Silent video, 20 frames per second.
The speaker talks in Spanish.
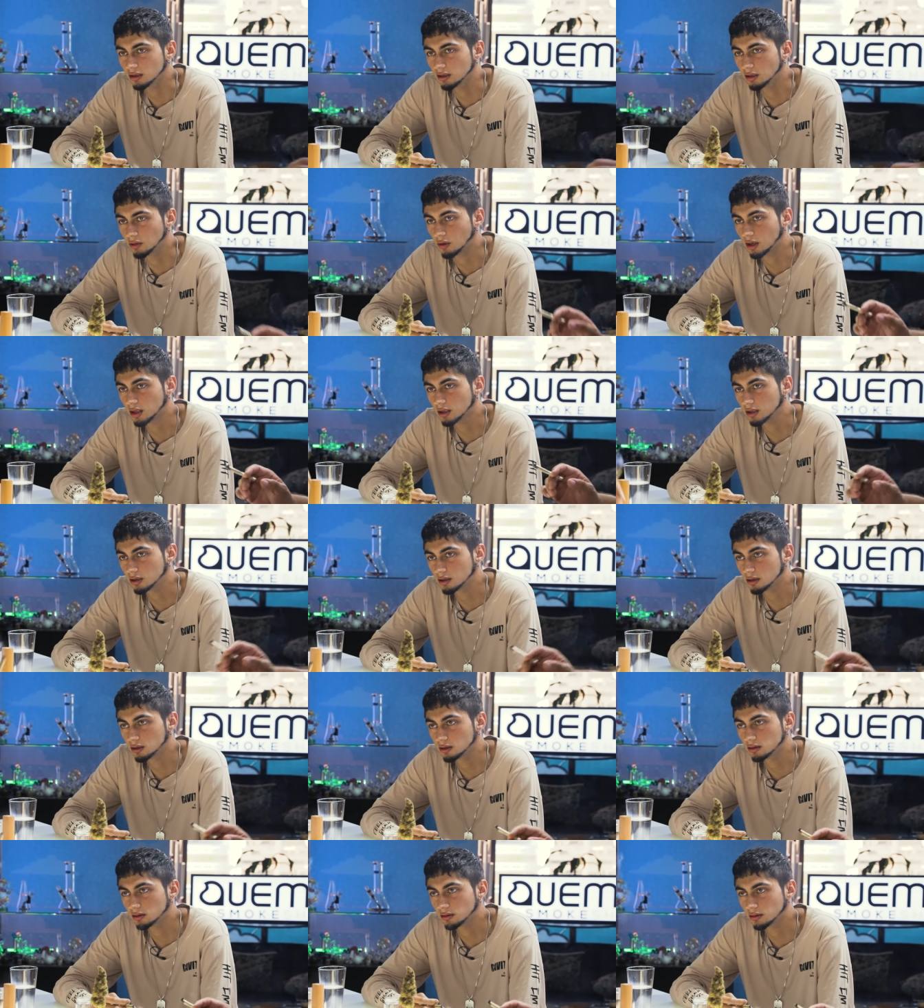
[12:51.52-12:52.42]

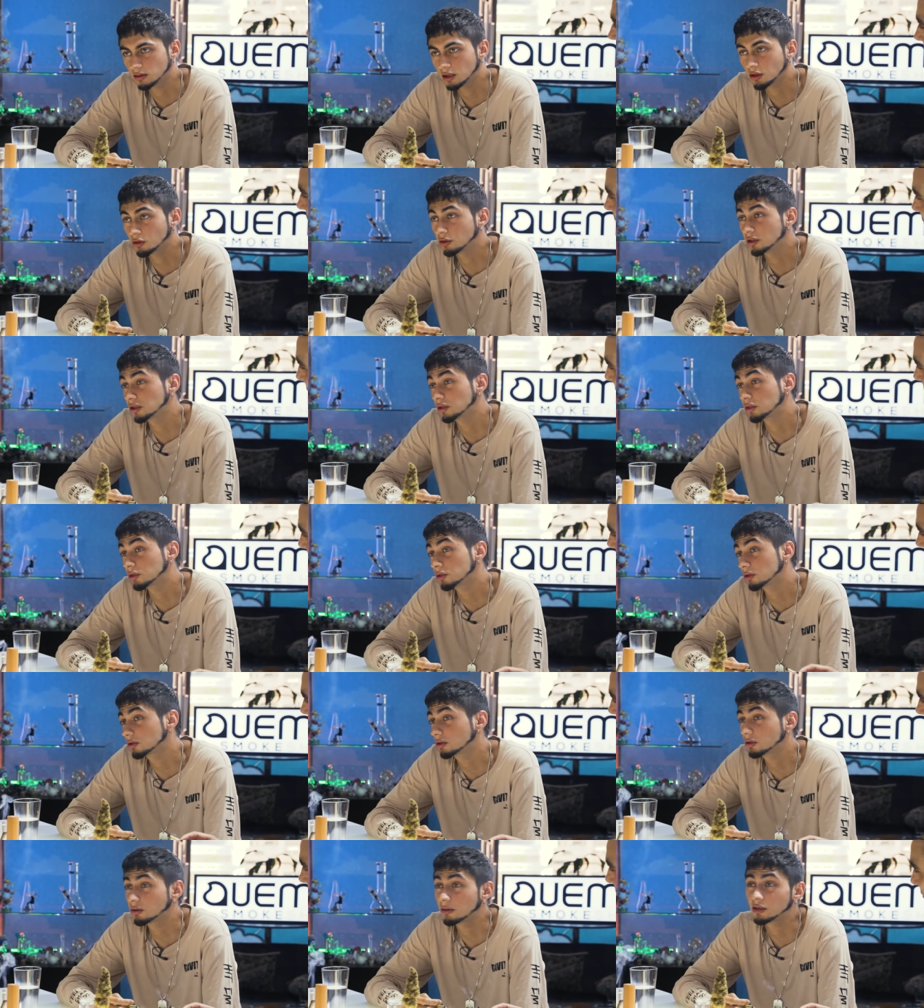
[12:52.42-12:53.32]
Igual tengo
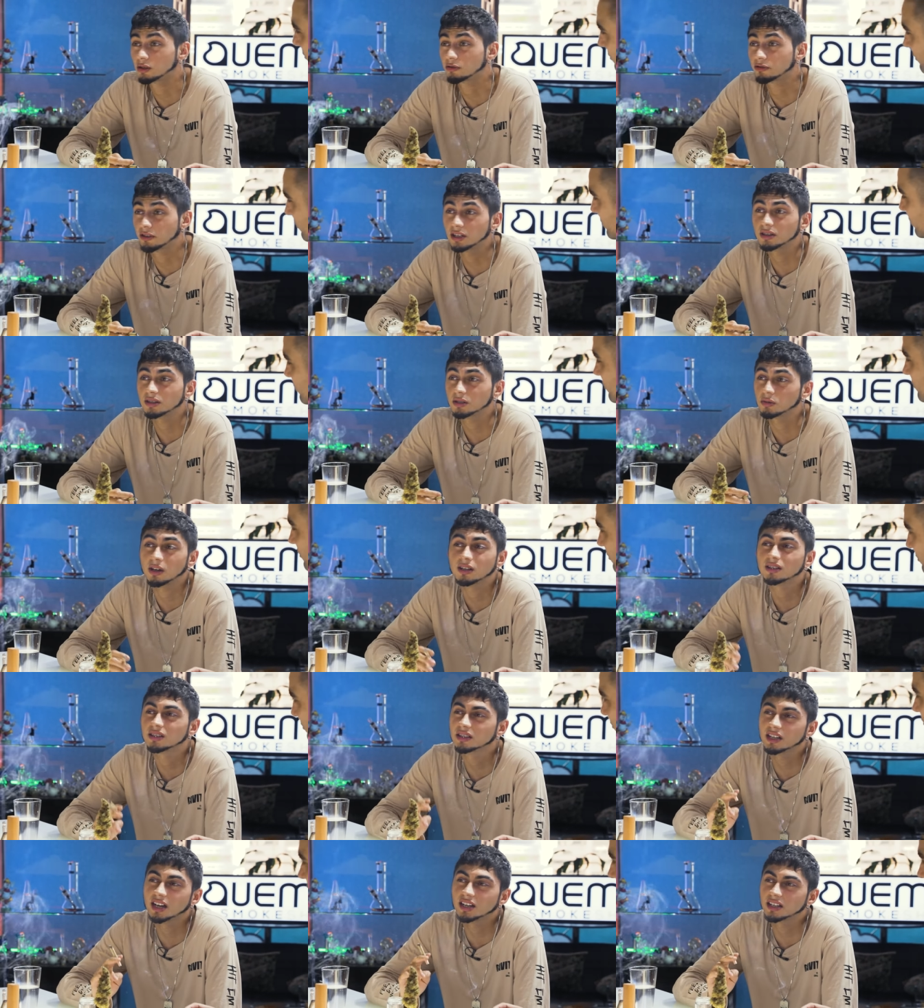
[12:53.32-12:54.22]
28, como a los 20,
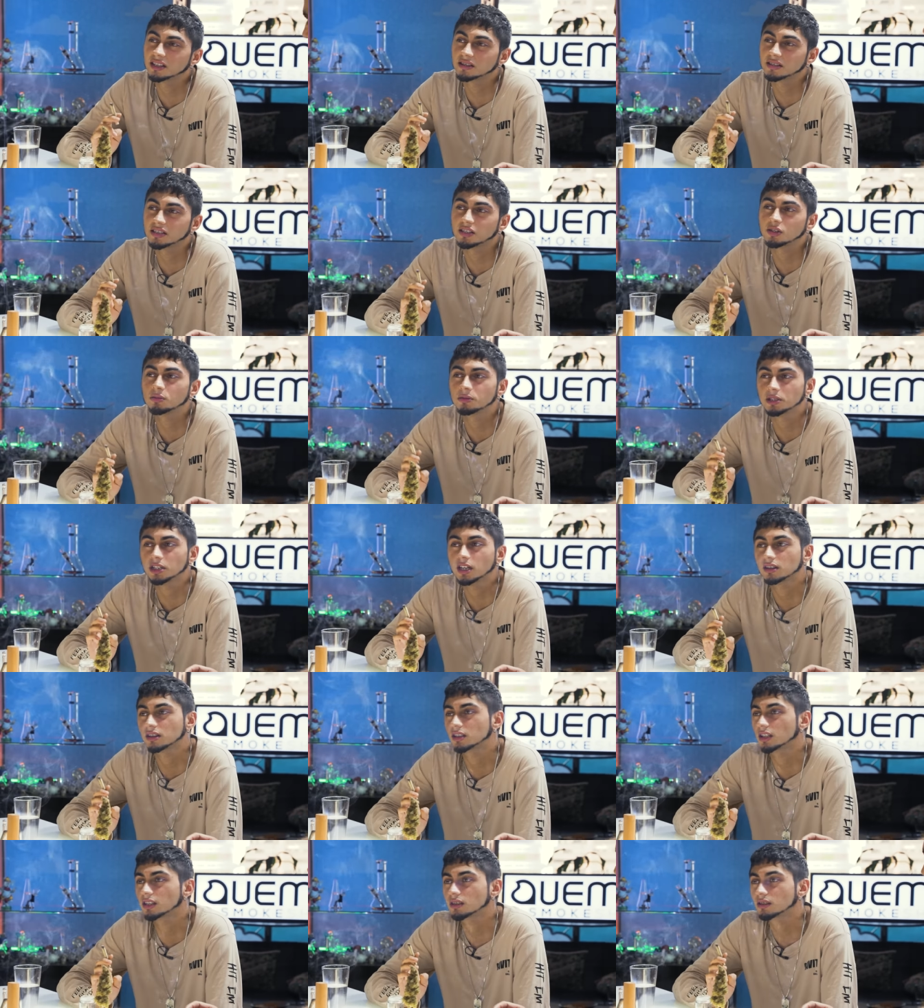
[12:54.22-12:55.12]
igual diría que entre comillas
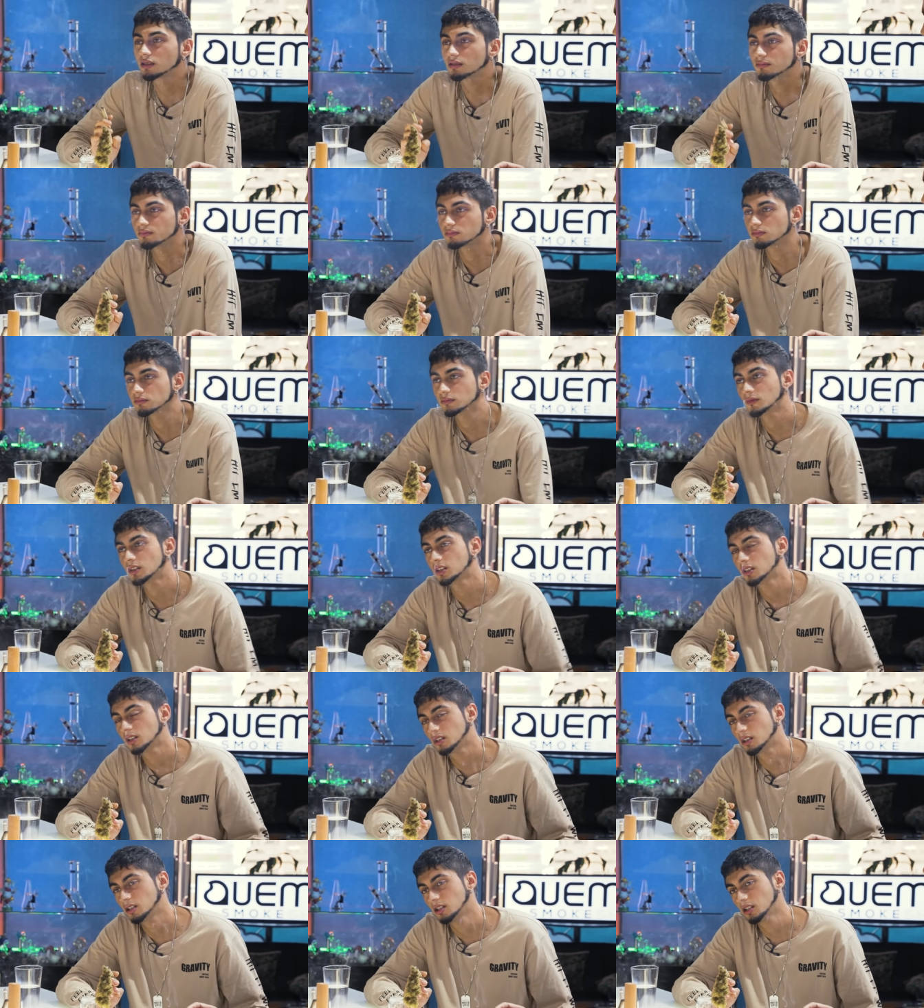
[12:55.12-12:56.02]
tarde
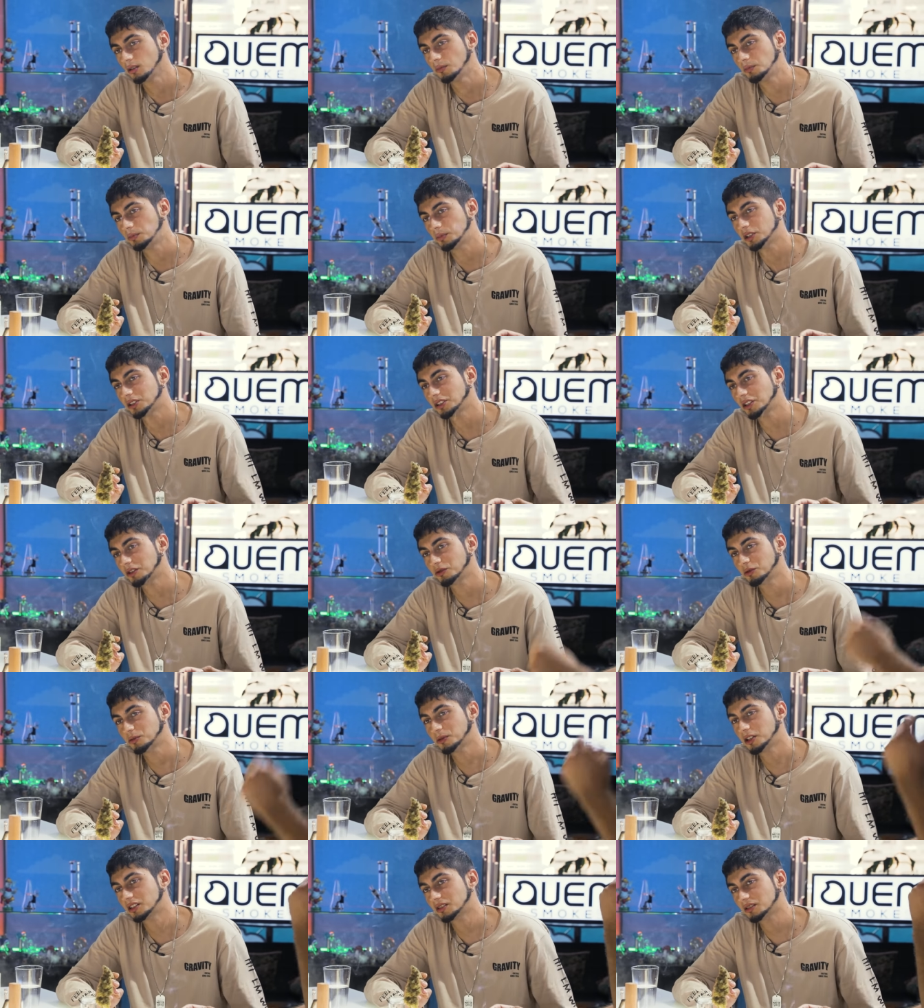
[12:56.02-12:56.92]
empecé a
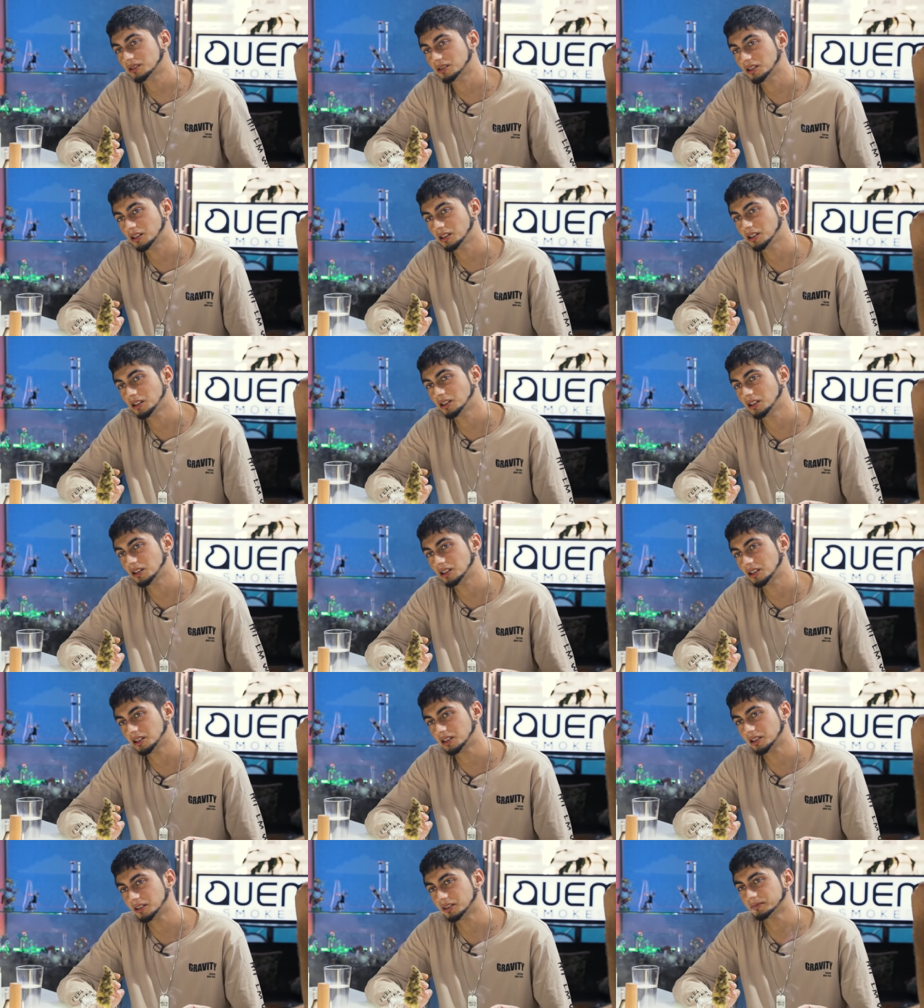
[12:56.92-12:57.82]
fumar.
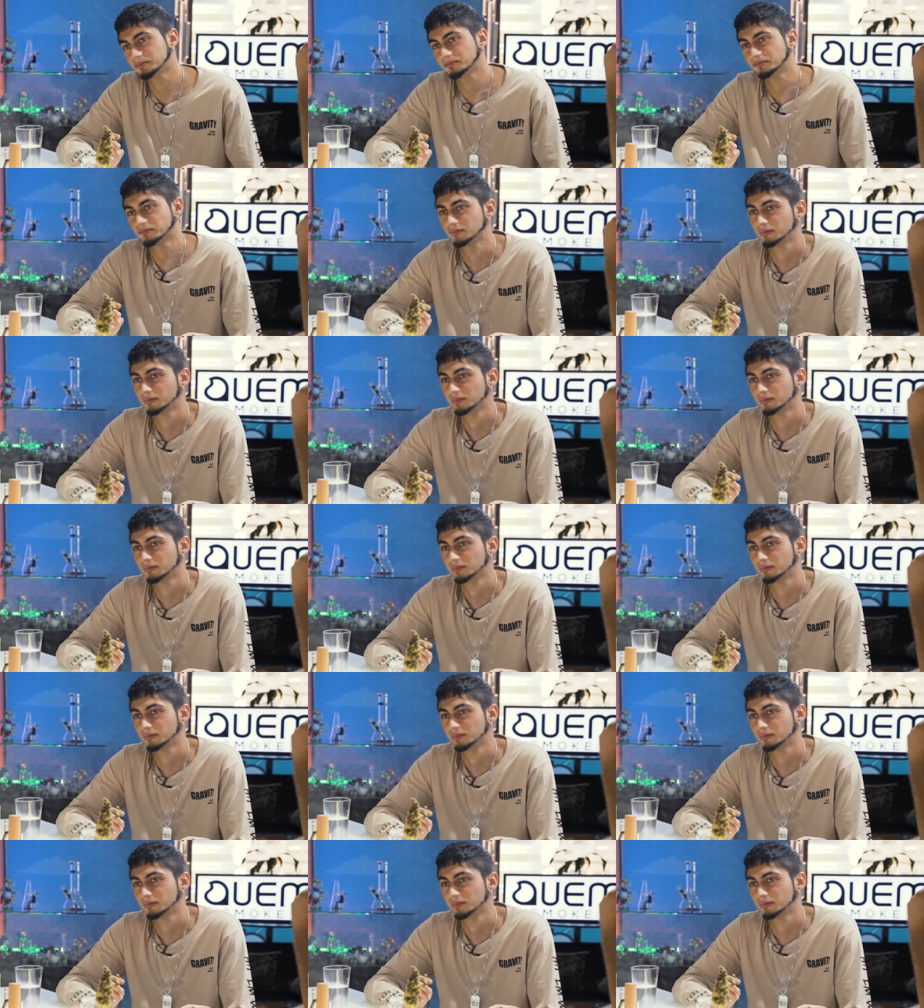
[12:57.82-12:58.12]
Eh,